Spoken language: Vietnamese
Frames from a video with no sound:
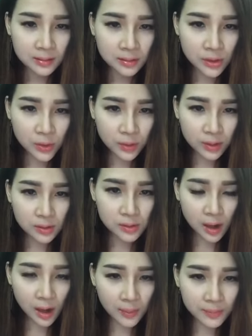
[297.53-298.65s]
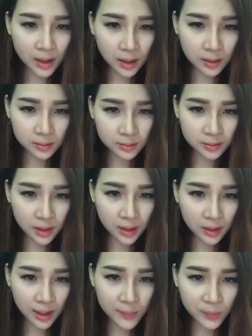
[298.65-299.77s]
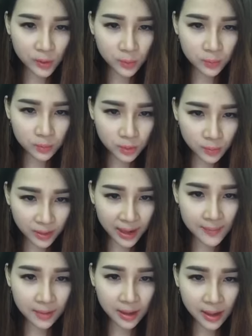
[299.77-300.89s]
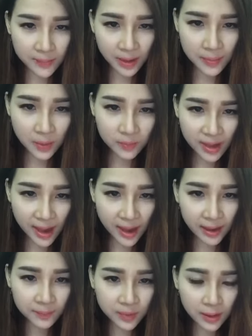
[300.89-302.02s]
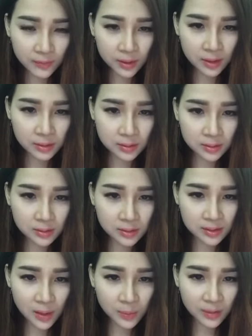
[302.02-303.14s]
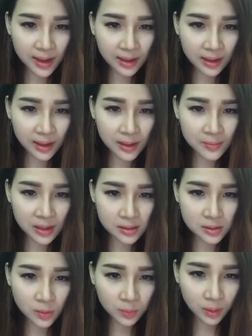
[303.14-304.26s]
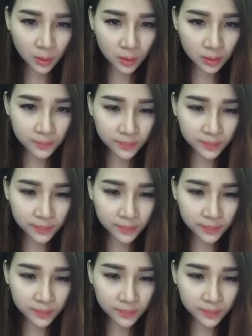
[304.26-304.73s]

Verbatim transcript: Nhiều cái trường hợp mà khi các em dùng dùng kem, các em thấy bong da, tại vì trong da các em đã sử dụng thuốc,